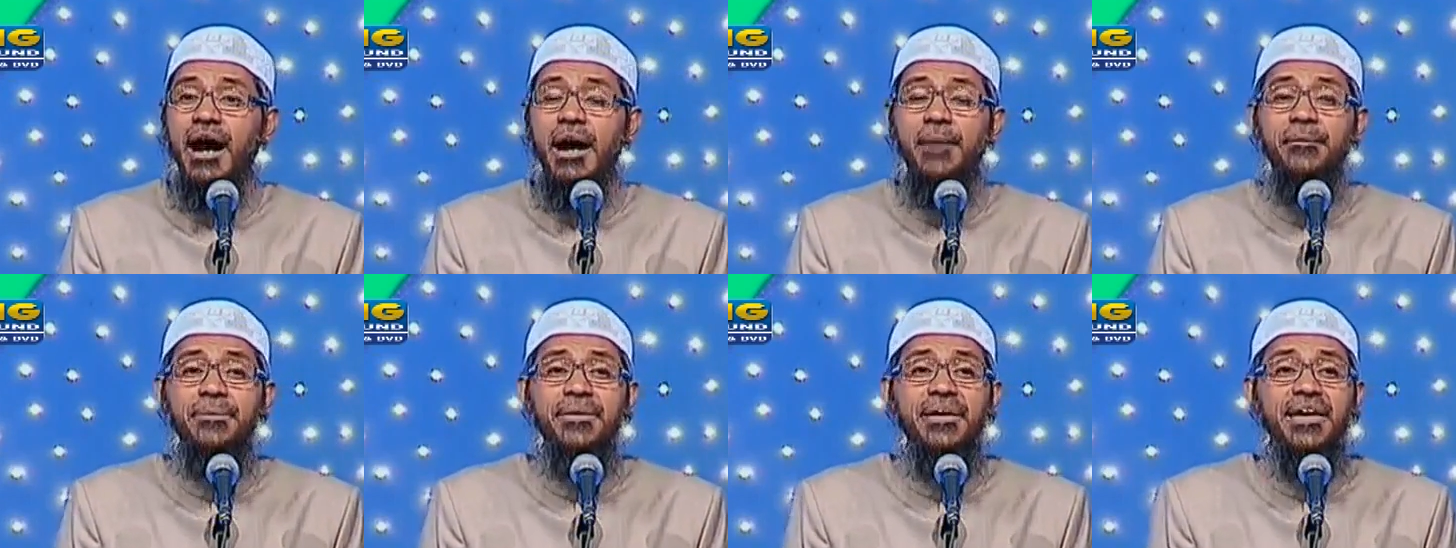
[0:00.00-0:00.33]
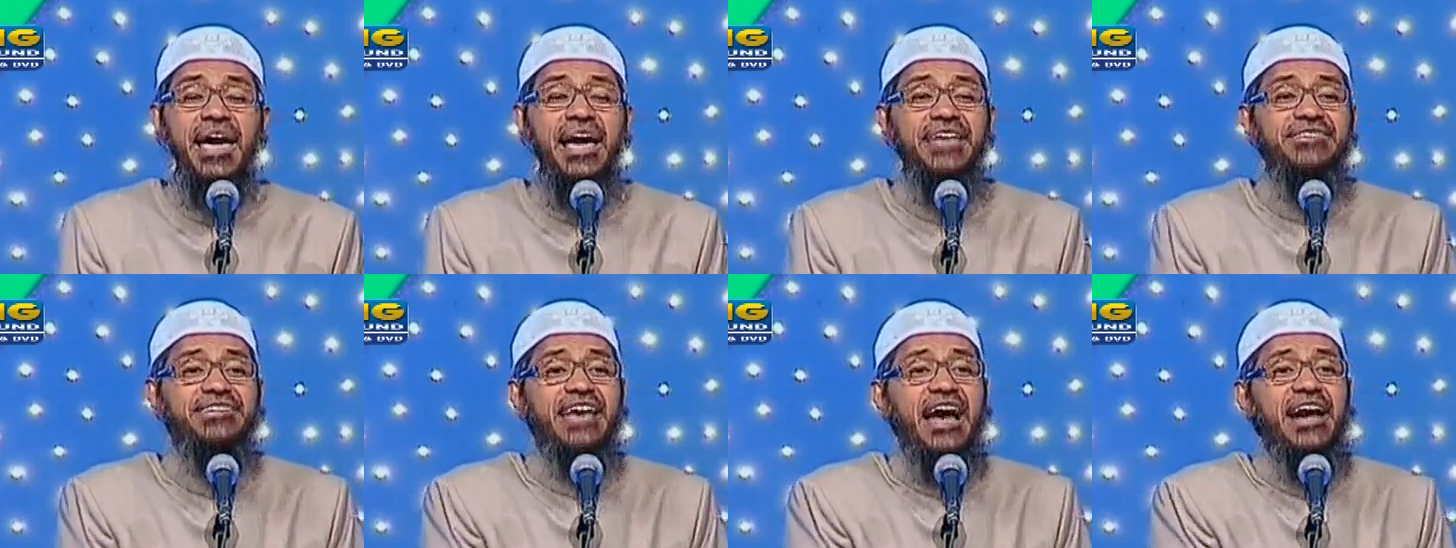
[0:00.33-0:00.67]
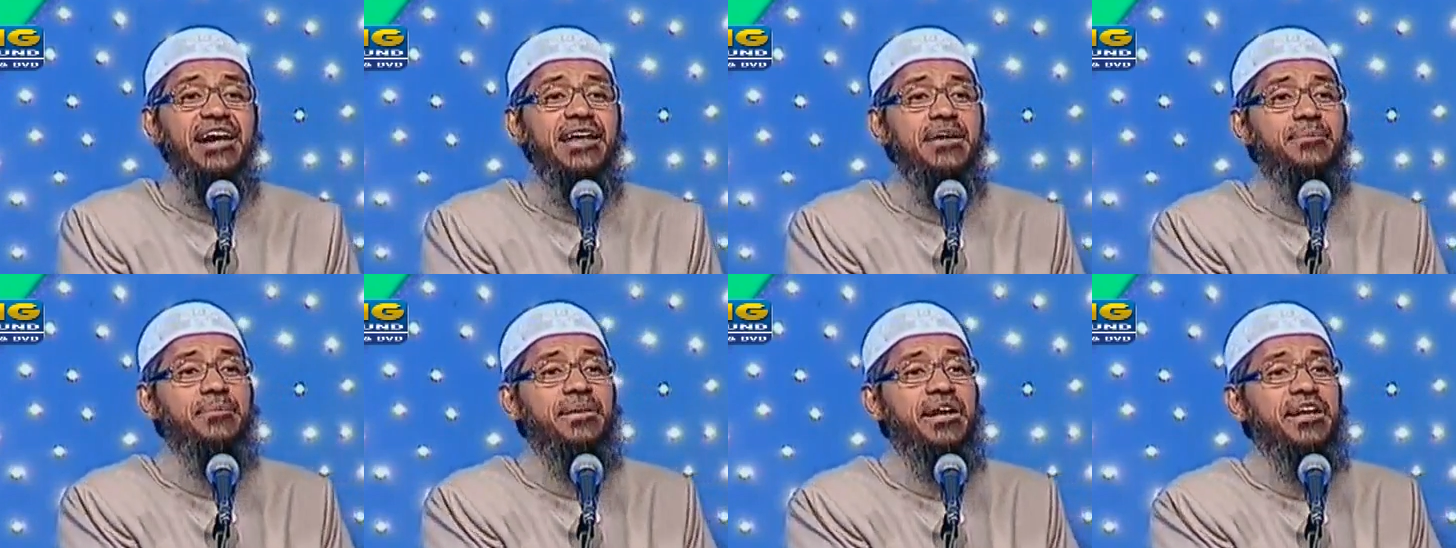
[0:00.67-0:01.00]
अभी
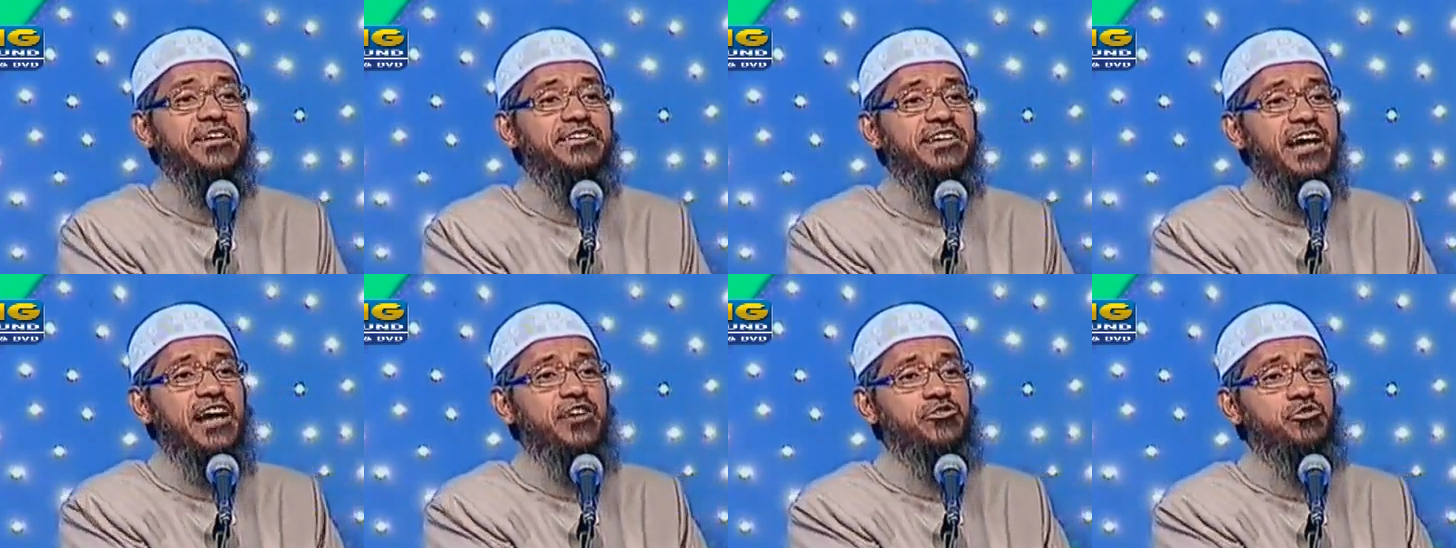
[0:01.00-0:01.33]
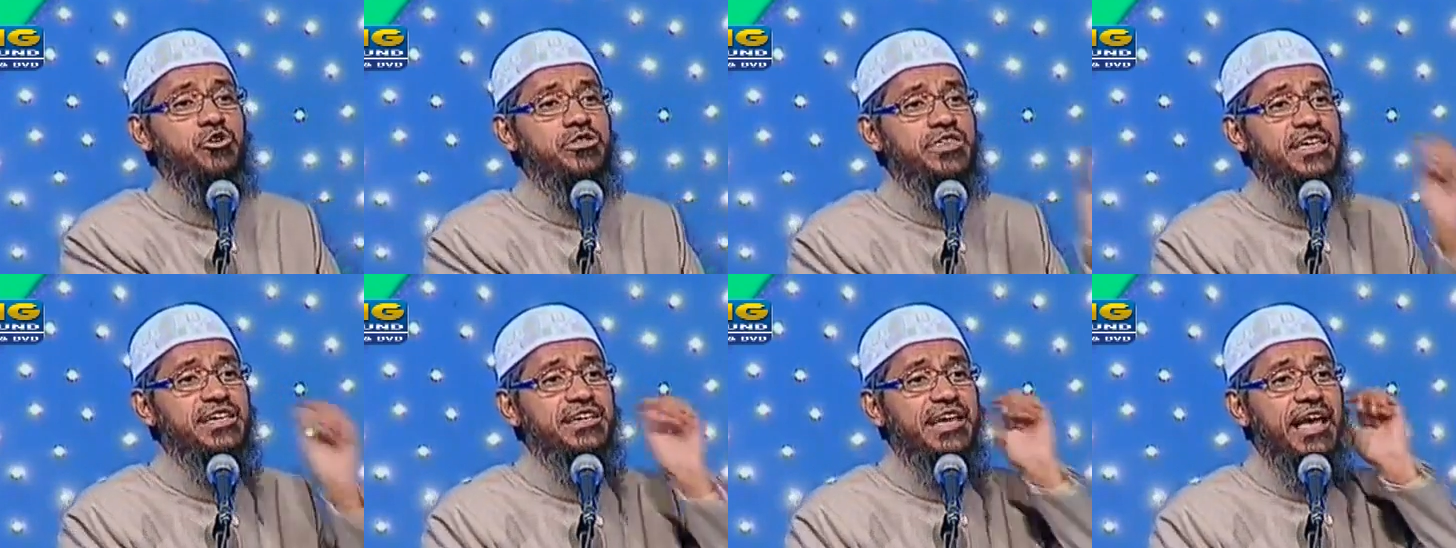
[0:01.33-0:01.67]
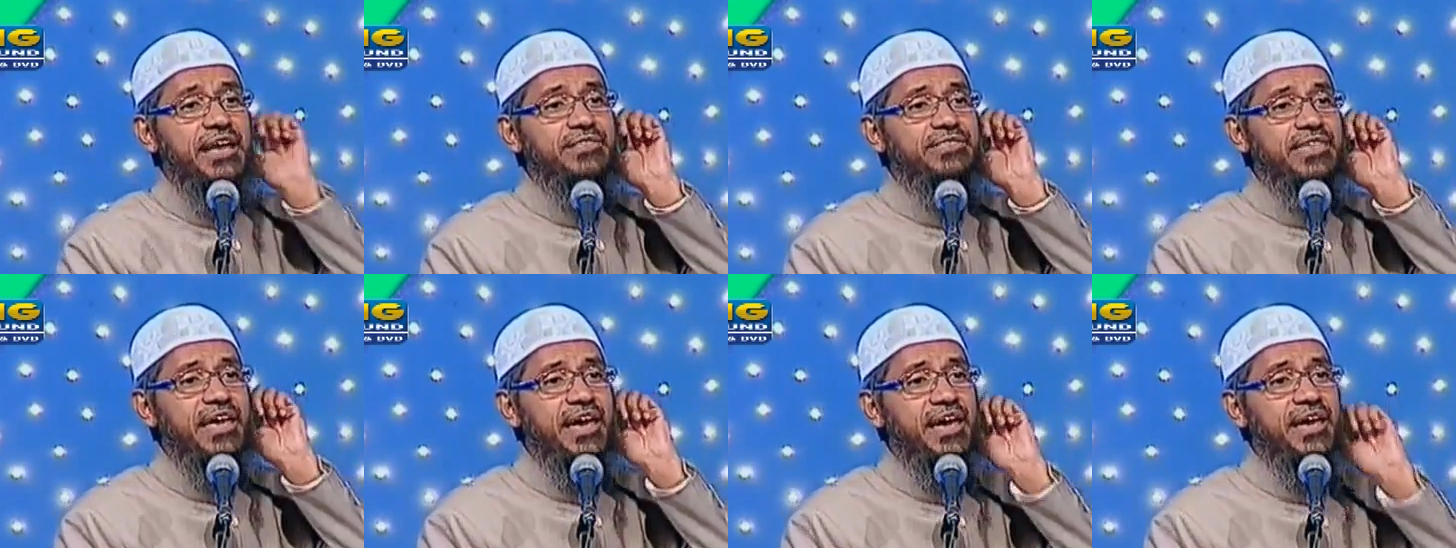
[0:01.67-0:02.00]
एचआरडी मिनिस्टर अर्जुन सिंह
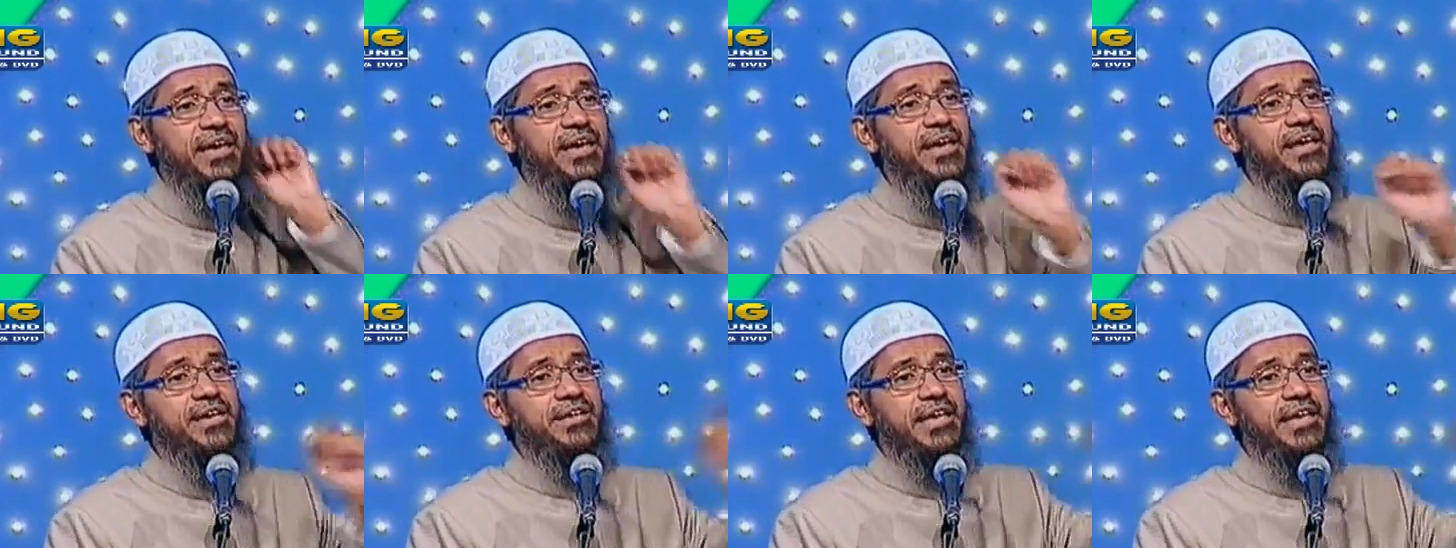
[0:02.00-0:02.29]
कहते